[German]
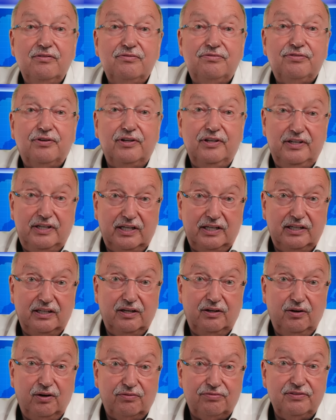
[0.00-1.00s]
Von
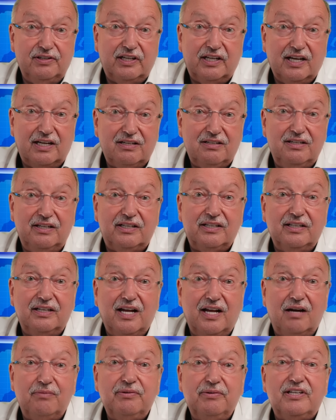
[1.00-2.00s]
den
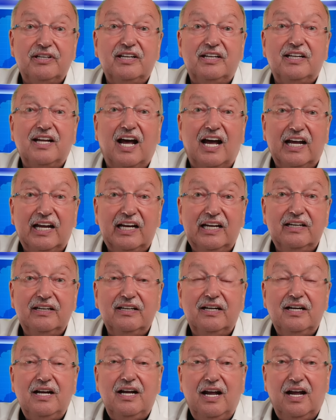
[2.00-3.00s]
öffentlich-rechtlichen habe ich nicht
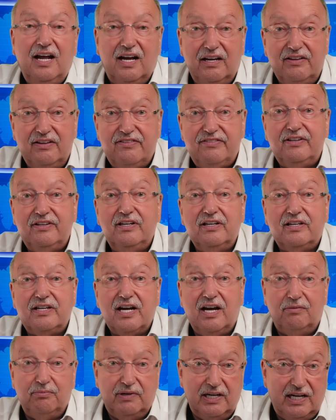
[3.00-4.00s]
eine einzige
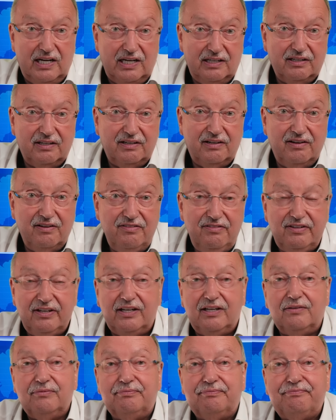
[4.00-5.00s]
Kamera
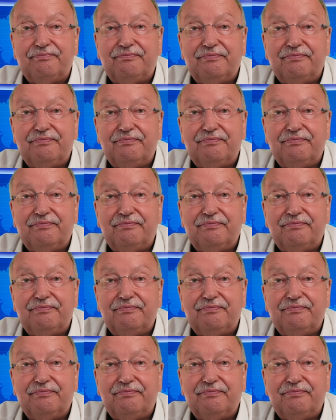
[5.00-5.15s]
gesehen.